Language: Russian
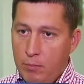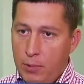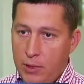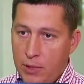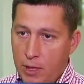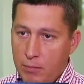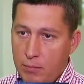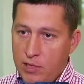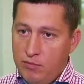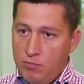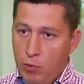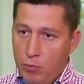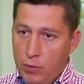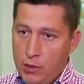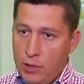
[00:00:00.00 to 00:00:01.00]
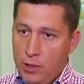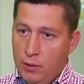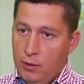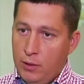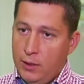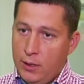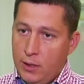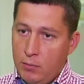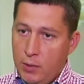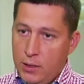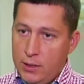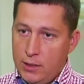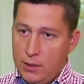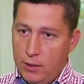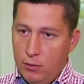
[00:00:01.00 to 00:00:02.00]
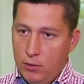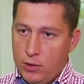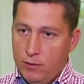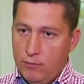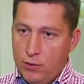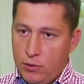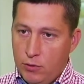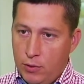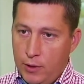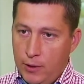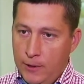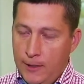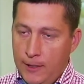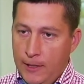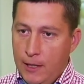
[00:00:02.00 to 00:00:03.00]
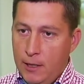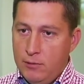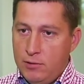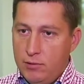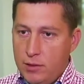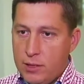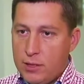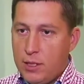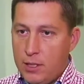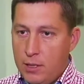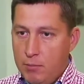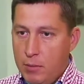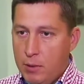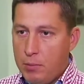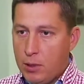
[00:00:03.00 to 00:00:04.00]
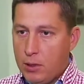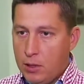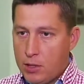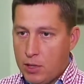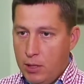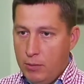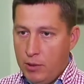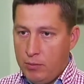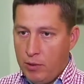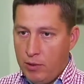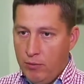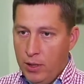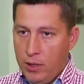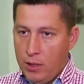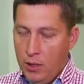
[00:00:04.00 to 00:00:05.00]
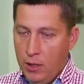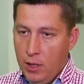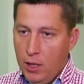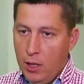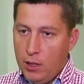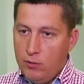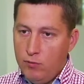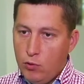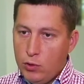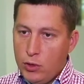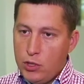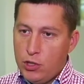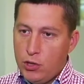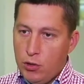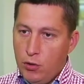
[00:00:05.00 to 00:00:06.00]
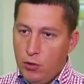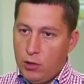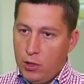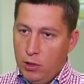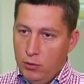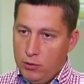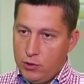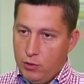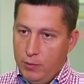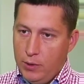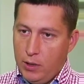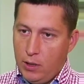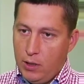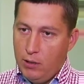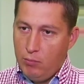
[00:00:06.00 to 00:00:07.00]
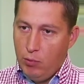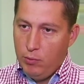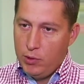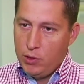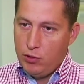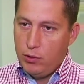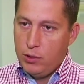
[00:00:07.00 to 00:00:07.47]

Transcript: Потребность в помощи на Донбассе остается высокая. В связи с этим мы продолжаем отправлять от двух до четырех колонн с гуманитарной помощью